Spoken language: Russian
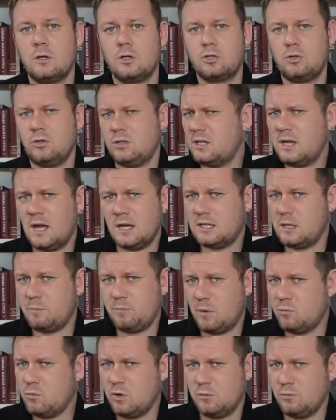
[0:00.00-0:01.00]
Что-то как-то,
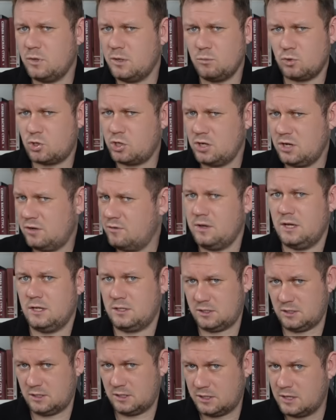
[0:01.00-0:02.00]
по-моему, им уже не
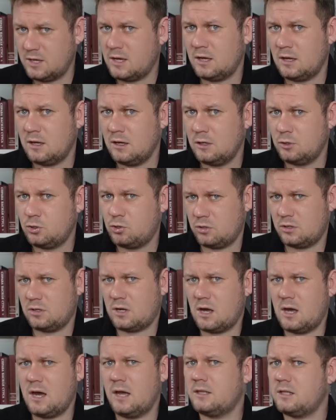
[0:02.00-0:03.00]
весело, да? Что-то
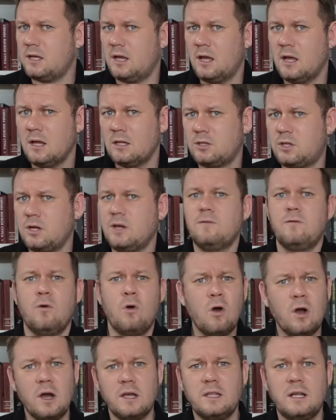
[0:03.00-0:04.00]
какая-то
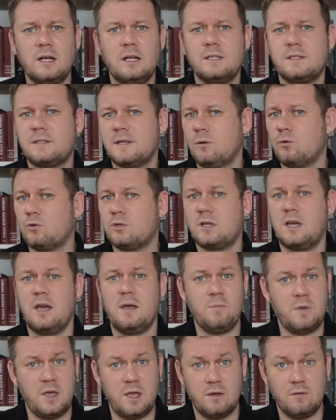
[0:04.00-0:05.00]
тревога на лице у
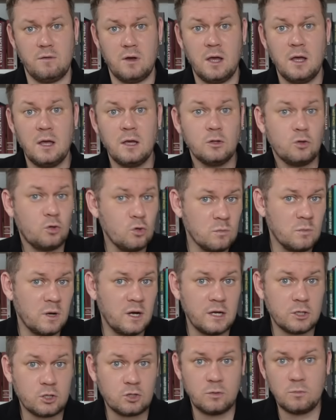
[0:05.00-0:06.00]
Скобеева.
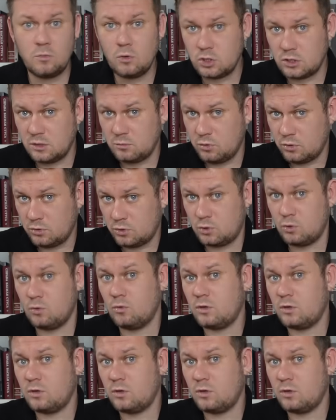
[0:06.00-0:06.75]
Думали, что можно будет всю